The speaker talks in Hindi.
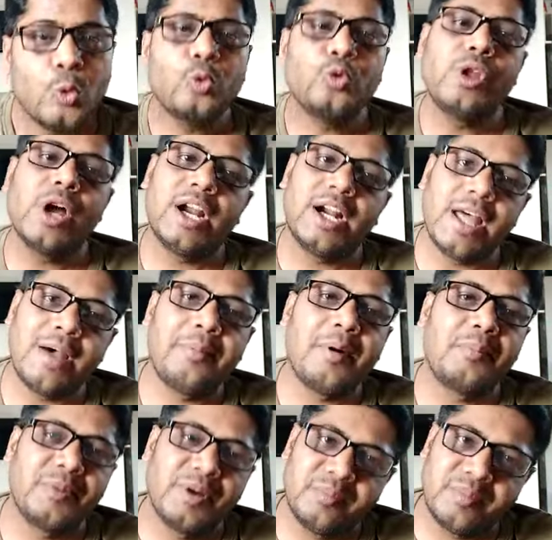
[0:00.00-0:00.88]
उदाहरण
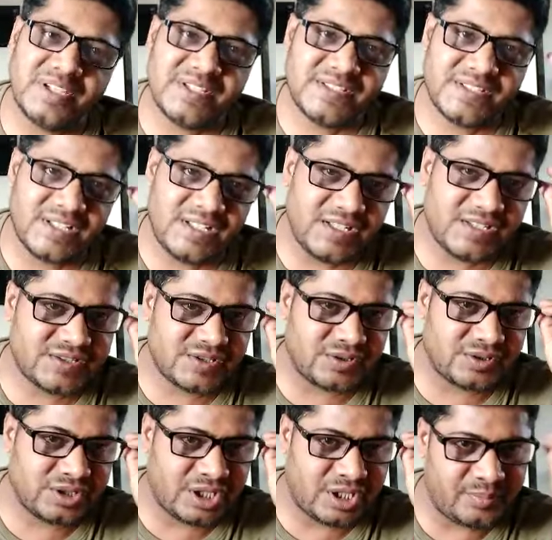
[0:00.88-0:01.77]
आप अपने मन से लिख
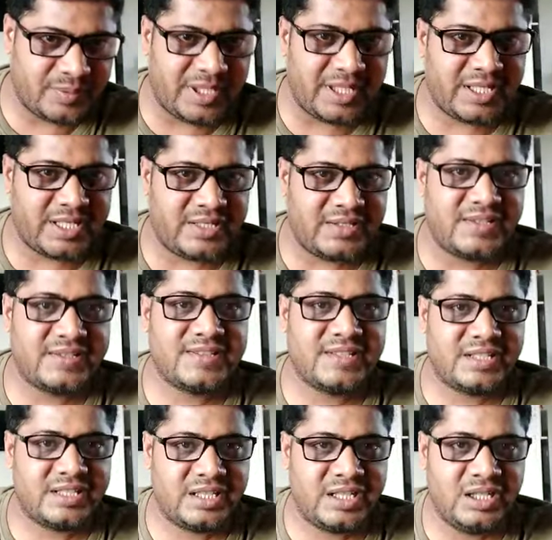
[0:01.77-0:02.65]
सकते हैं भाई कि
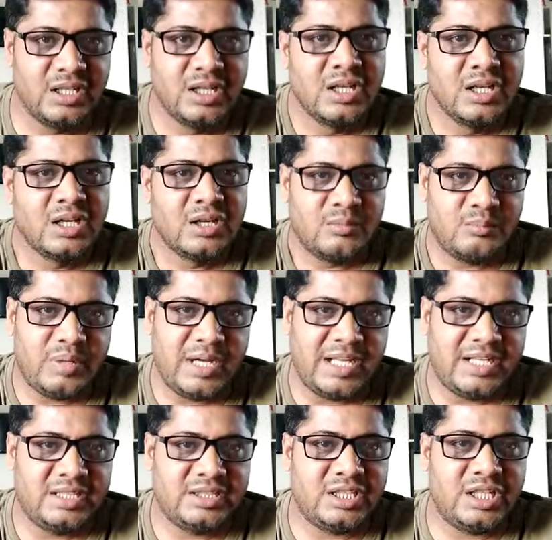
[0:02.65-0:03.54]
जैसे कि
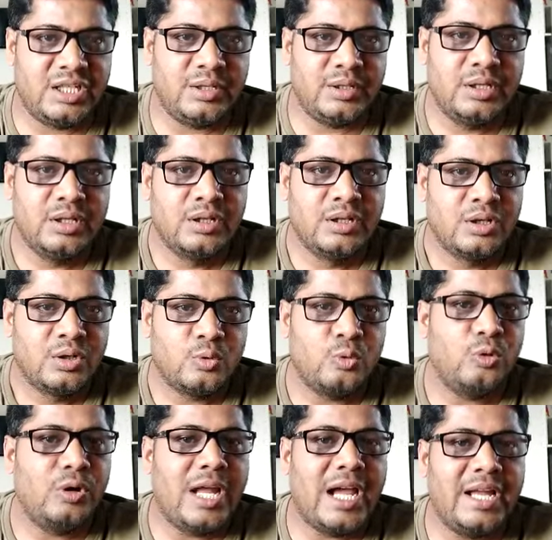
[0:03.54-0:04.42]
भारत की
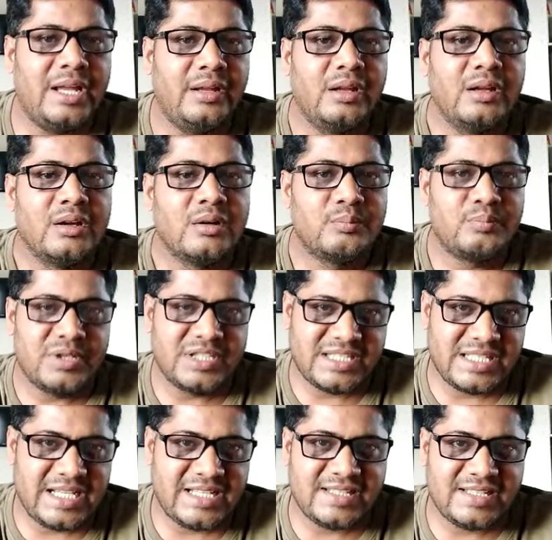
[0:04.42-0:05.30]
कुल आय
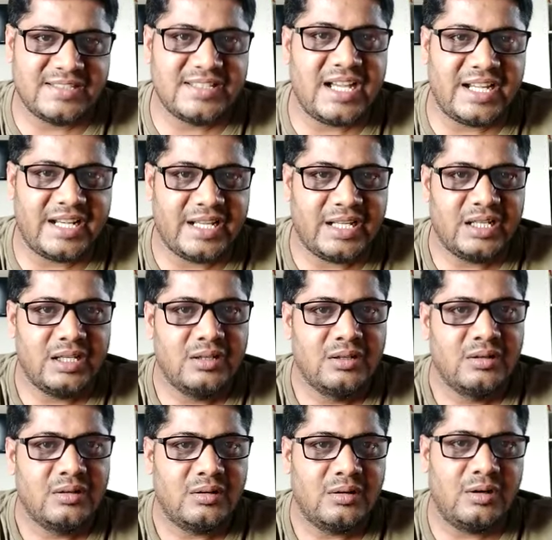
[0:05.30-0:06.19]
पचास हज़ार है
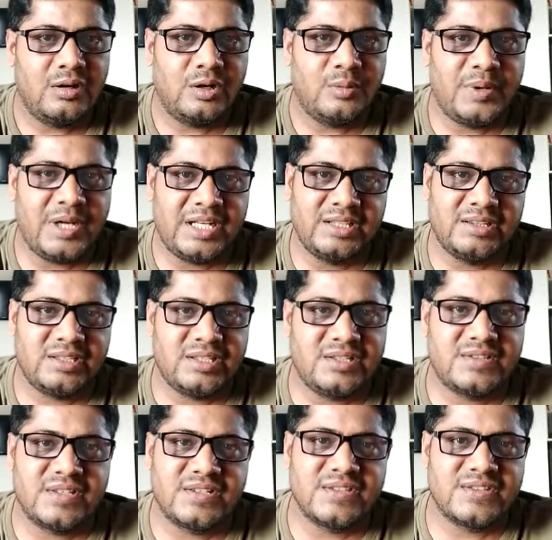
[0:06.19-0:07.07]
और भारत
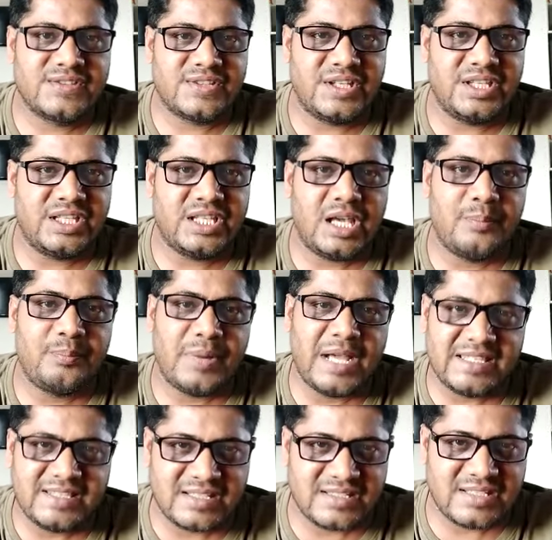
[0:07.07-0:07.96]
की जनसंख्या
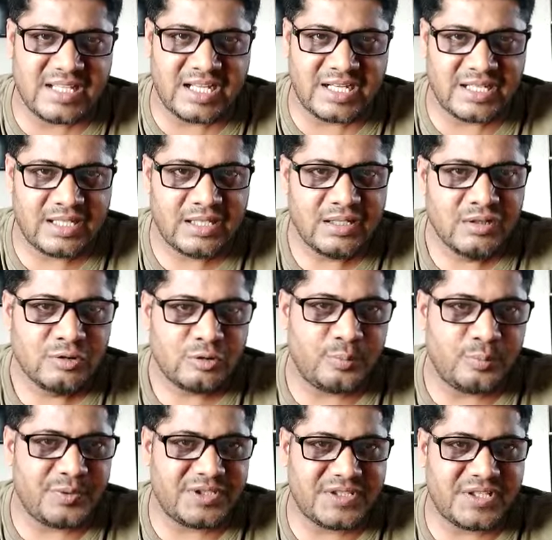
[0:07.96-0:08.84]
पाँच हज़ार है
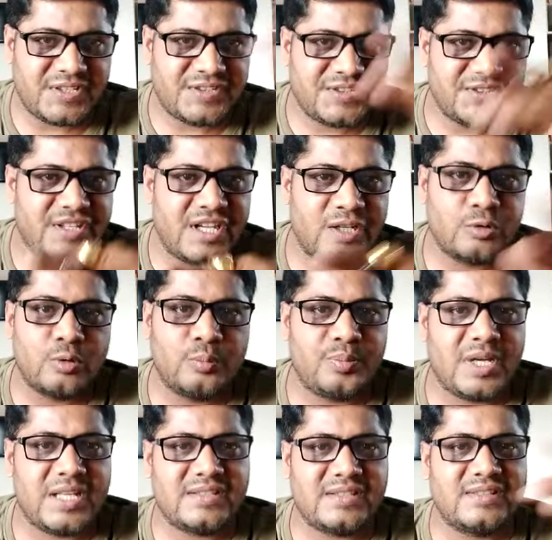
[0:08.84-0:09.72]
तो पचास हज़ार को
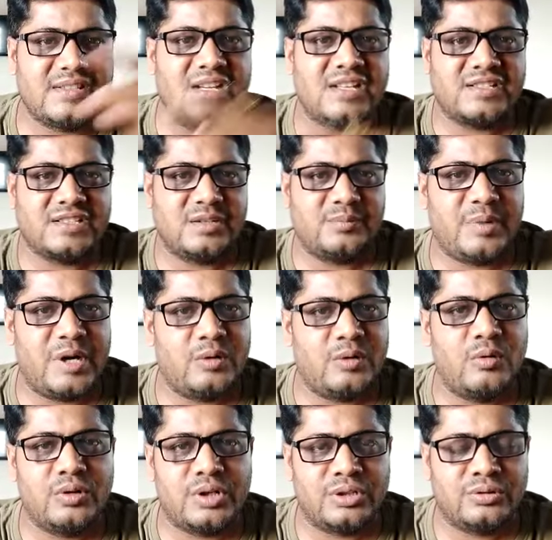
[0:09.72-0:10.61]
पाँच हज़ार से
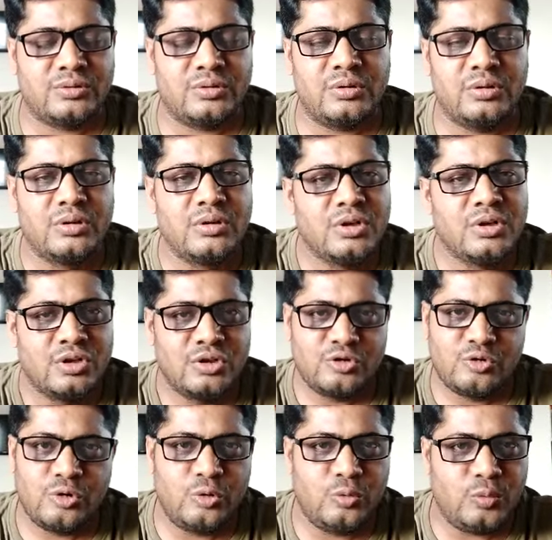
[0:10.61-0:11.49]
भागो के दो
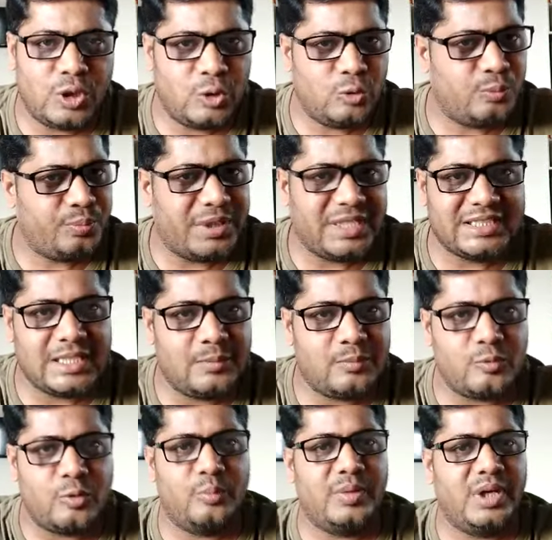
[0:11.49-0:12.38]
जो अनुपात
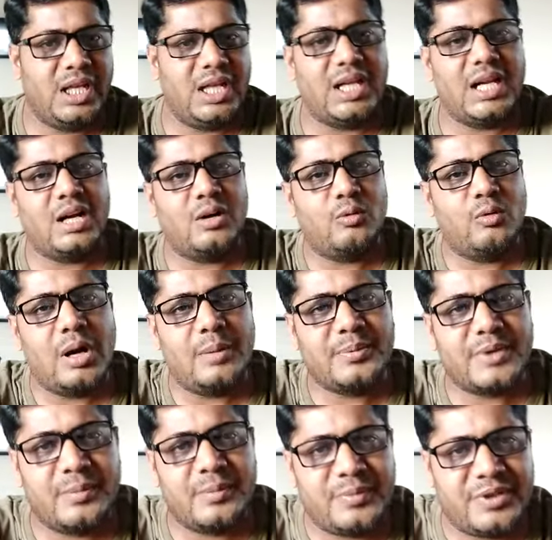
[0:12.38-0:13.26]
आपको मिलेगा वो
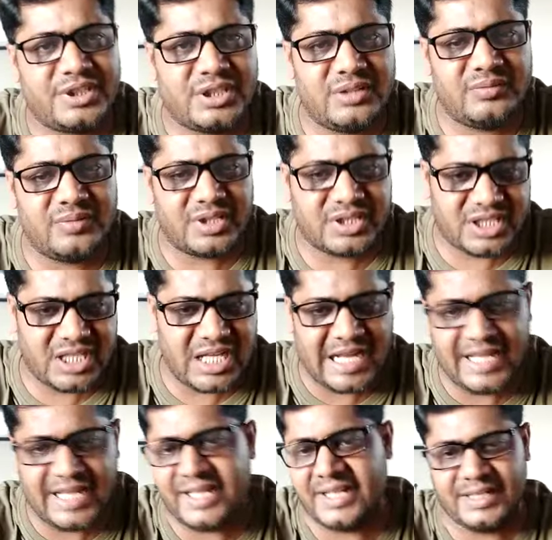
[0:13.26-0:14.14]
आपकी प्रति व्यक्ति
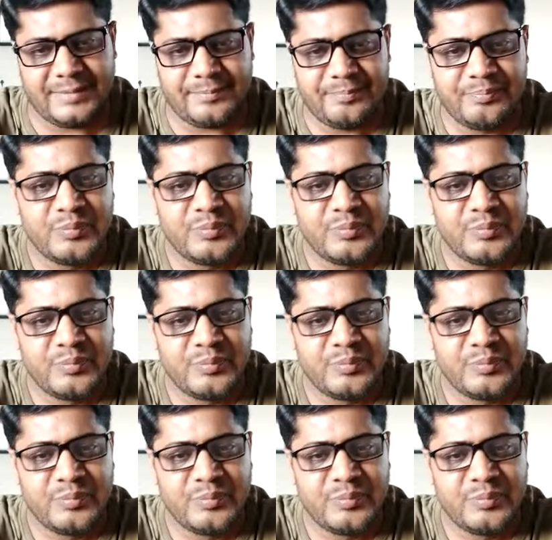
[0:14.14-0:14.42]
आय है